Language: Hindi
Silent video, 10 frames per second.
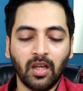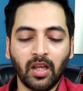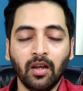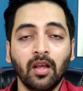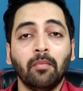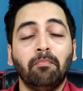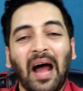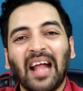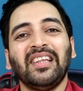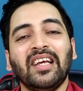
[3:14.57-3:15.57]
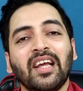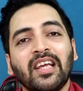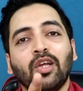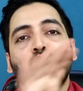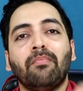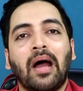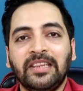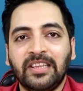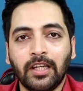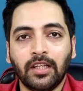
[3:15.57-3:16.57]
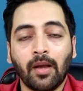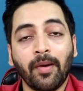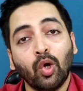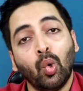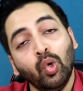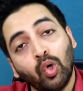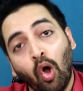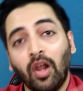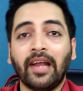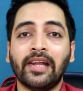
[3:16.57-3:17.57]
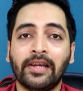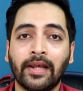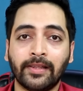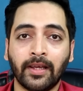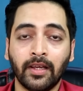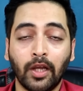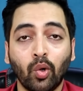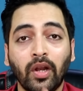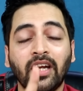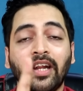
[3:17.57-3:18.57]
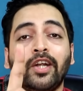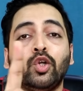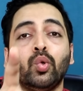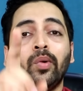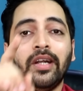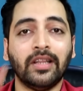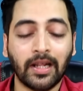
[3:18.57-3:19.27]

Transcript: लेकिन बात यह ना कि ये लोग मानते नहीं हमारा खून खोला के ही रहते हैं इन्होंने एक नया ट्वीट